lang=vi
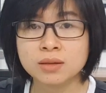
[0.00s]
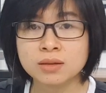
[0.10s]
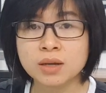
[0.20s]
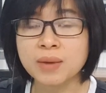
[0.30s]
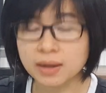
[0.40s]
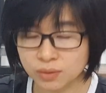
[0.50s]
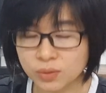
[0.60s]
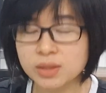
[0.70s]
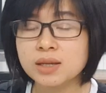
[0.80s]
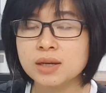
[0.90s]
các bạn lưu
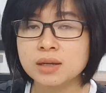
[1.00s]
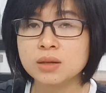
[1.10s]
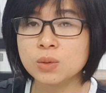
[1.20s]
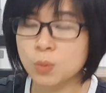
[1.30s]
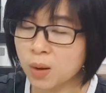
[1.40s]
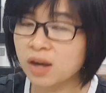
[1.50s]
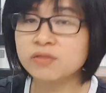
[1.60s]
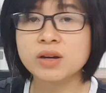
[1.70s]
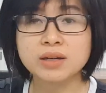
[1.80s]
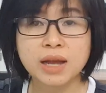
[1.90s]
ý ha, quăng
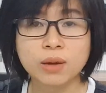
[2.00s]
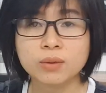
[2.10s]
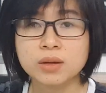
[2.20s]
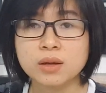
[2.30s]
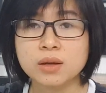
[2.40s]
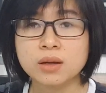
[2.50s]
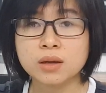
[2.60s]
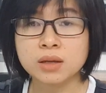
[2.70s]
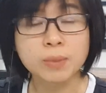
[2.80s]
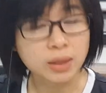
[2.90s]
phần nào
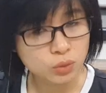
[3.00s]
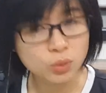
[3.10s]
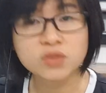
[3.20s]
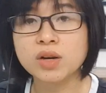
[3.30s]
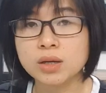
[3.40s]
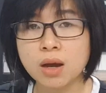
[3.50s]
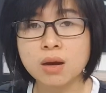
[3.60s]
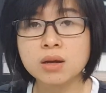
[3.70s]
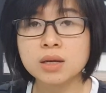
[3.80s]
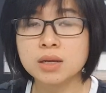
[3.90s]
các bạn duỗi phần
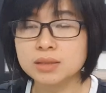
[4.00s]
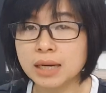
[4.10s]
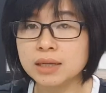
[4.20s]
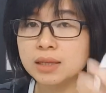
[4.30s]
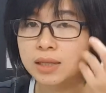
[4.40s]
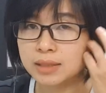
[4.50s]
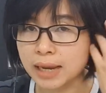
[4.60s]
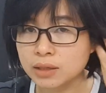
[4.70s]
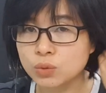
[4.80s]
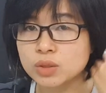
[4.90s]
đó, tránh cái tình
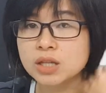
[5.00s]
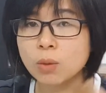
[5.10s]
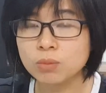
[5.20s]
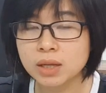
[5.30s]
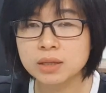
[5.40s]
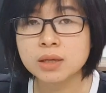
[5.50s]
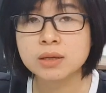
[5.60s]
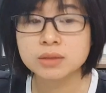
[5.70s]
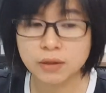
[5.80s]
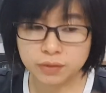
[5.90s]
trạng duỗi chồng lên.
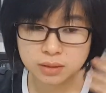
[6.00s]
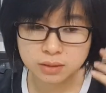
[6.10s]
Tại vì